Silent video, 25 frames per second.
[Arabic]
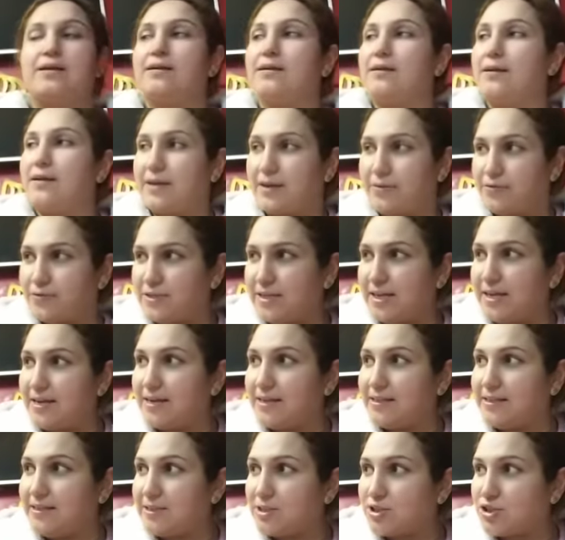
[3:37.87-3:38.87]
عرفتي
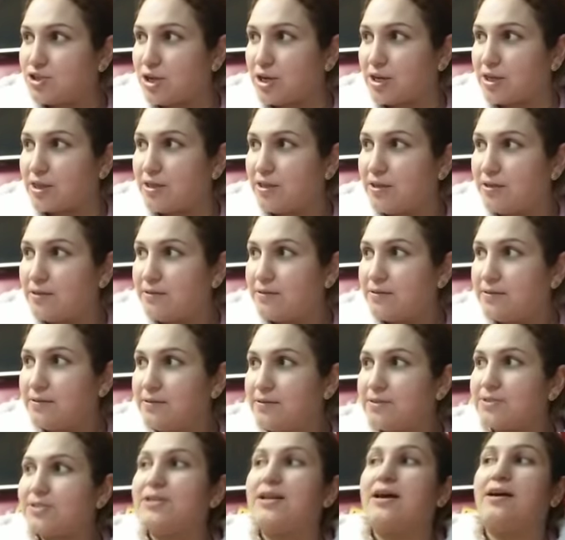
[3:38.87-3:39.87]
انا ديال الشرط
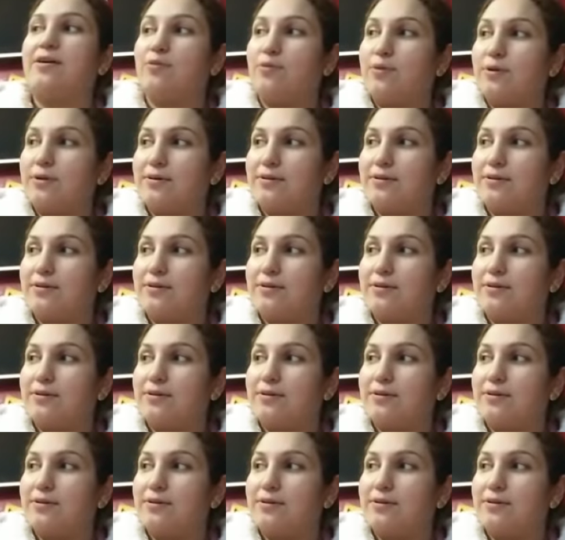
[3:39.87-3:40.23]
شناهو